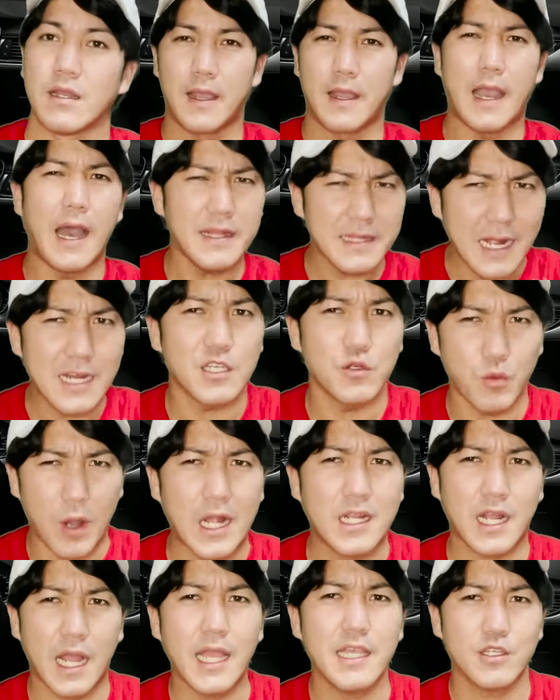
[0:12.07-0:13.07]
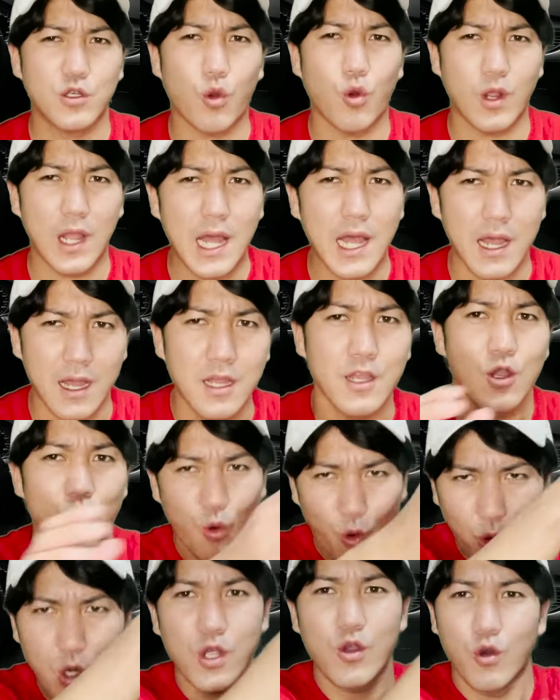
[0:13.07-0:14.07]
かなり若い子が
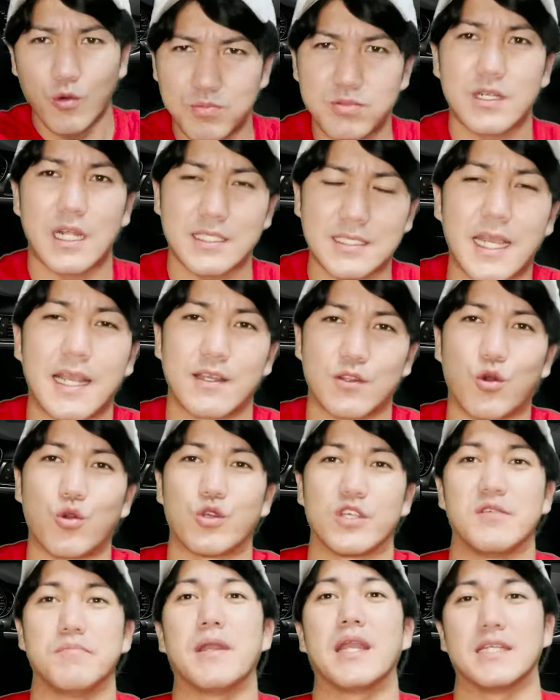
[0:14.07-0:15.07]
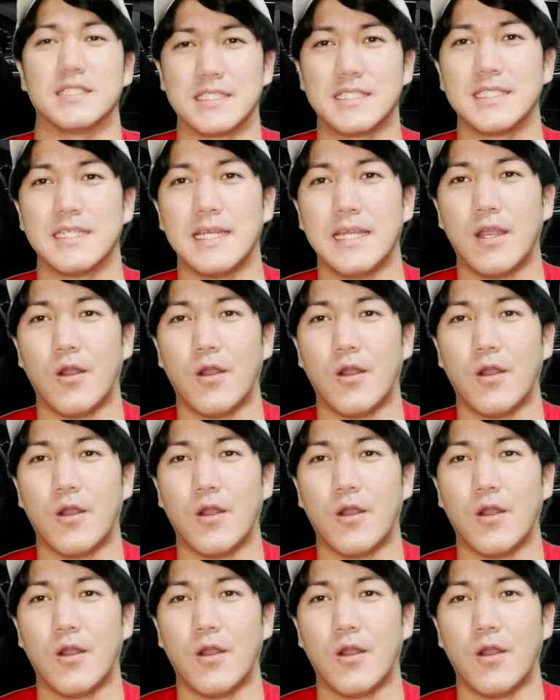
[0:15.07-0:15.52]
これをぶら下げとるイメージ。